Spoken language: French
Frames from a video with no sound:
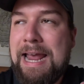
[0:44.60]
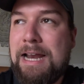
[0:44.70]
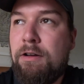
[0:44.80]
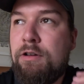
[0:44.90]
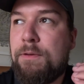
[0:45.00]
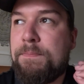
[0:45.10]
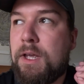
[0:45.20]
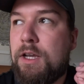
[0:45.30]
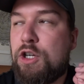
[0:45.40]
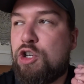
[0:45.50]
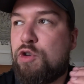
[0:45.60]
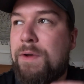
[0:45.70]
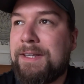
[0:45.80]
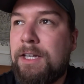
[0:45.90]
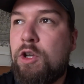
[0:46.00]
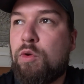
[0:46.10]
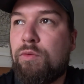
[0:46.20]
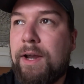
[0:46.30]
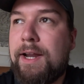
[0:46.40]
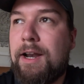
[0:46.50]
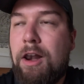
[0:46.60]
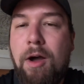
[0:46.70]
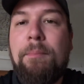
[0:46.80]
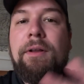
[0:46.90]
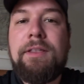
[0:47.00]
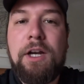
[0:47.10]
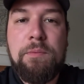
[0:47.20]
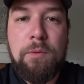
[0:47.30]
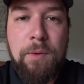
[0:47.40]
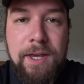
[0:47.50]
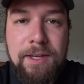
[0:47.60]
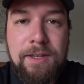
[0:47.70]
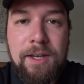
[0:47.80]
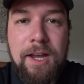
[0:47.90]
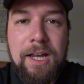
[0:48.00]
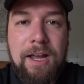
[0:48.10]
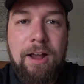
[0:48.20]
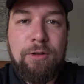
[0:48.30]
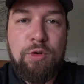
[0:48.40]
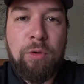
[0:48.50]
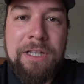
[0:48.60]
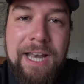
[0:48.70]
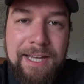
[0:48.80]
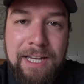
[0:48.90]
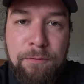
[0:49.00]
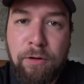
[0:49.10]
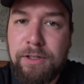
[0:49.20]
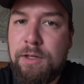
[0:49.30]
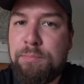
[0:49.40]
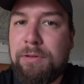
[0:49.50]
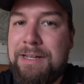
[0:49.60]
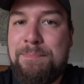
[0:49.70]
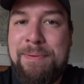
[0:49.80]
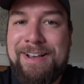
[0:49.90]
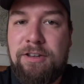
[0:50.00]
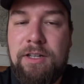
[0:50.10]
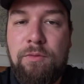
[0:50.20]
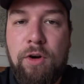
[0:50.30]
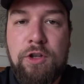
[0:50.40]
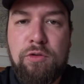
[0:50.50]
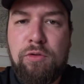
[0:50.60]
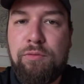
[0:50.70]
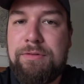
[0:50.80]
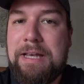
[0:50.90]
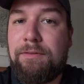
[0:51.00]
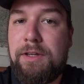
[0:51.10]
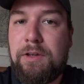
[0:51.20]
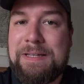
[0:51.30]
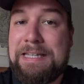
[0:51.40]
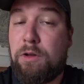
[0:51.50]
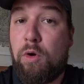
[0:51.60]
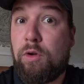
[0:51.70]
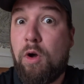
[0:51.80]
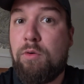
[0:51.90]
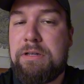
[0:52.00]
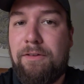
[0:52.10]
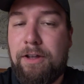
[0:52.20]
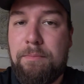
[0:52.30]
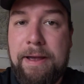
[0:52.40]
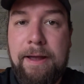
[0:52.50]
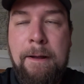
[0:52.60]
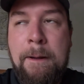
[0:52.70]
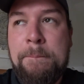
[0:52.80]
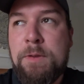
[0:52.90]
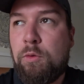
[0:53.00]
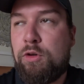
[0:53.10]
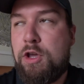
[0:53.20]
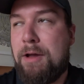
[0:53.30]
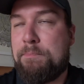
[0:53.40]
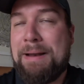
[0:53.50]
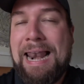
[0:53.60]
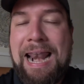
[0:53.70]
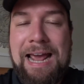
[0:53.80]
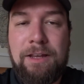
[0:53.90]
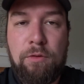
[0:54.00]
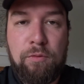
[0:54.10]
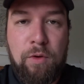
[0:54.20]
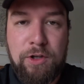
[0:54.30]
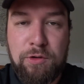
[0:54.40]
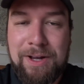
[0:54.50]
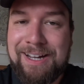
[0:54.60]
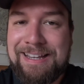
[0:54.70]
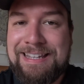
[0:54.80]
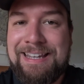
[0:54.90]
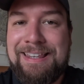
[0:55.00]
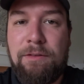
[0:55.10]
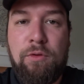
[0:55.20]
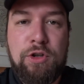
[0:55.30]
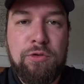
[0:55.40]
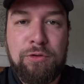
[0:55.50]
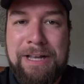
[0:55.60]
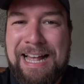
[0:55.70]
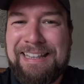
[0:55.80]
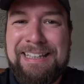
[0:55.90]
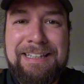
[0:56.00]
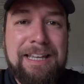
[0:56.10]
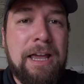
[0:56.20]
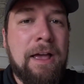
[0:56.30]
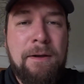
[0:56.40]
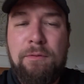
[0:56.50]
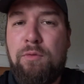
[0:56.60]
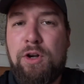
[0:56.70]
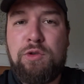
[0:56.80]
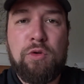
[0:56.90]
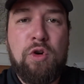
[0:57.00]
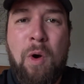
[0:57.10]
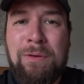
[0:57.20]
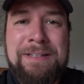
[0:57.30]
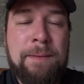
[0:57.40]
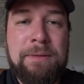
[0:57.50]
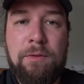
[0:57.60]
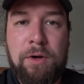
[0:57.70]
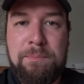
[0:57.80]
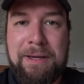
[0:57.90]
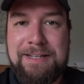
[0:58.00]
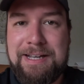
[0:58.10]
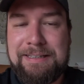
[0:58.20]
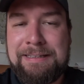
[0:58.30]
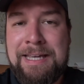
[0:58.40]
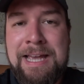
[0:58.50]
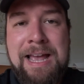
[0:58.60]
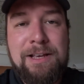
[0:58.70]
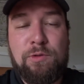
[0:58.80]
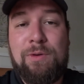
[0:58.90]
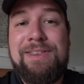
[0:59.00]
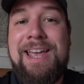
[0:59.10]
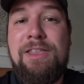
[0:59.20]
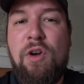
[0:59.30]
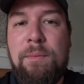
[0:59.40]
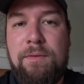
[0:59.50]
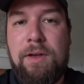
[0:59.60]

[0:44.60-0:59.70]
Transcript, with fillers: Et là, je suis en train de couvrir le Monday Week euh, du côté de la Californie, pour les passionnés de voitures, vous savez que c'est un gros événement où il y a plein de voitures antiques, des voitures de l'année, des voitures concept qui vont être présentées. C'est un énorme